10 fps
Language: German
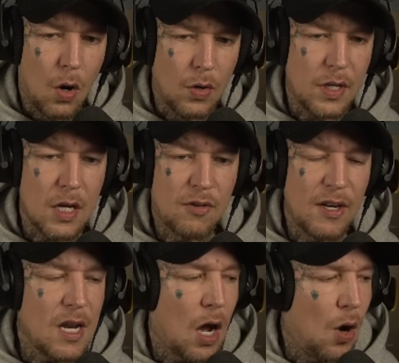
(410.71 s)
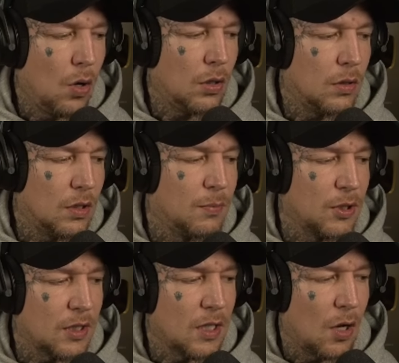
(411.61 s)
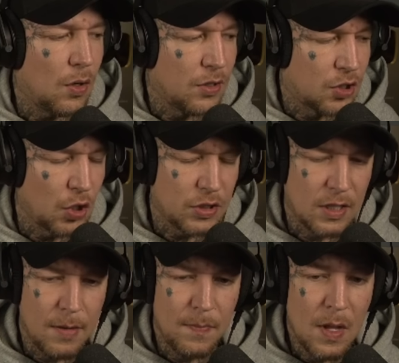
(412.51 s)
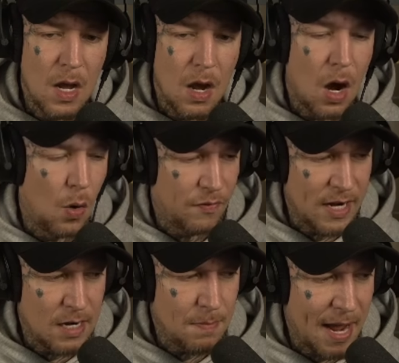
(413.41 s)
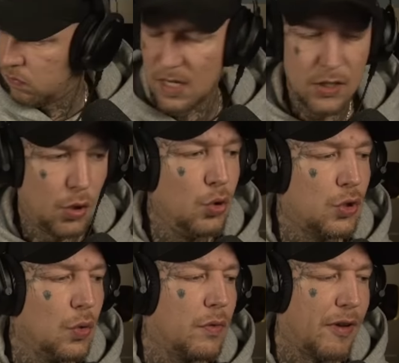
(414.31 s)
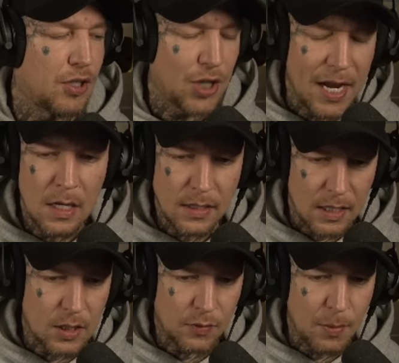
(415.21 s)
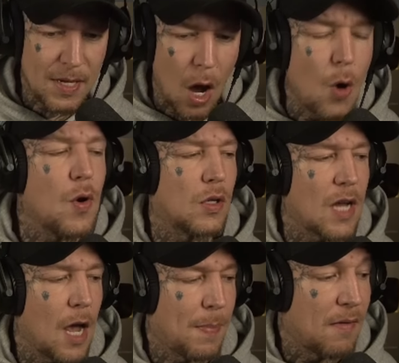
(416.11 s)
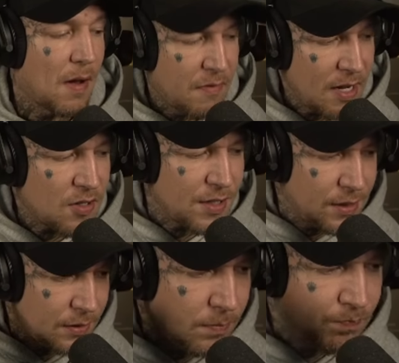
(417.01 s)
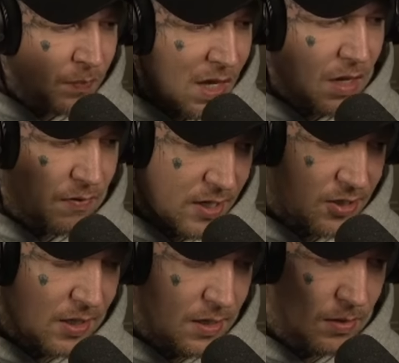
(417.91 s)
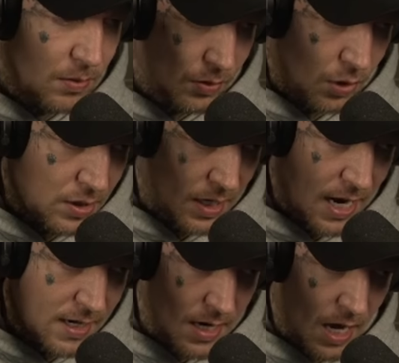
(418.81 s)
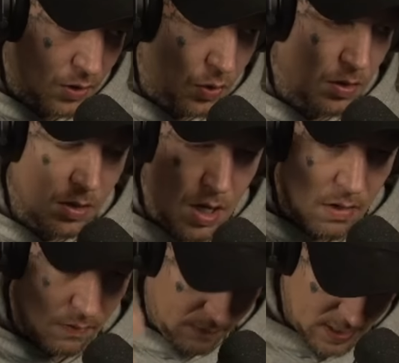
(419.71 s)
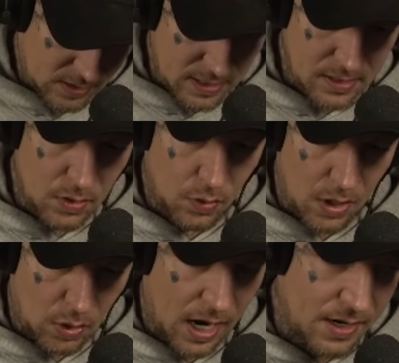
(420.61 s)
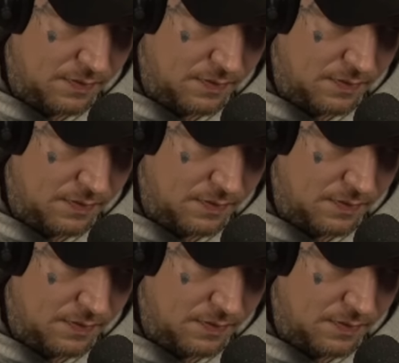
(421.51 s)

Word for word: Und ich finde auch, ich muss ihn auch ins Schutz nehmen, auch wenn ein Mert Sucuk verschenkt, dann ist es für mich auch noch tragbar, weil Wichteln Wichteln, könnt ihr gerne nachgucken, Wichteln und auch gerade